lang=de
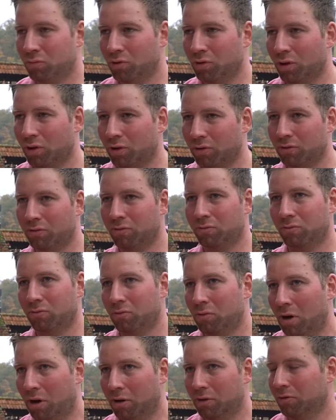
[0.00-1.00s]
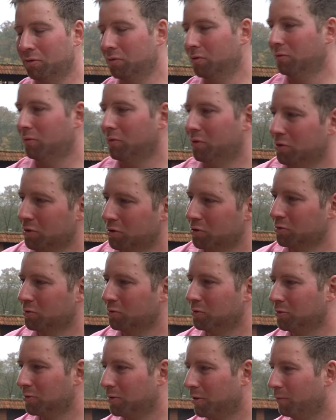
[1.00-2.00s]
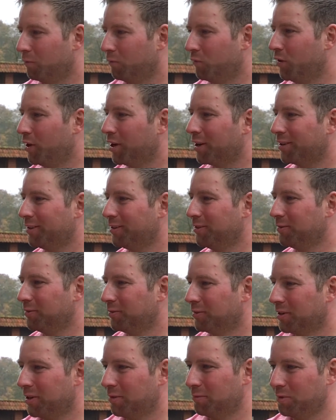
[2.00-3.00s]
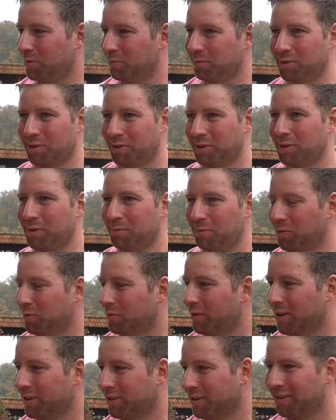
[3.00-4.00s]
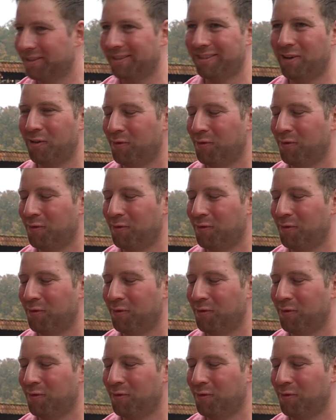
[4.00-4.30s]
ja, so lange sind wir hier schon am Werkeln und haben den Betrieb so weiter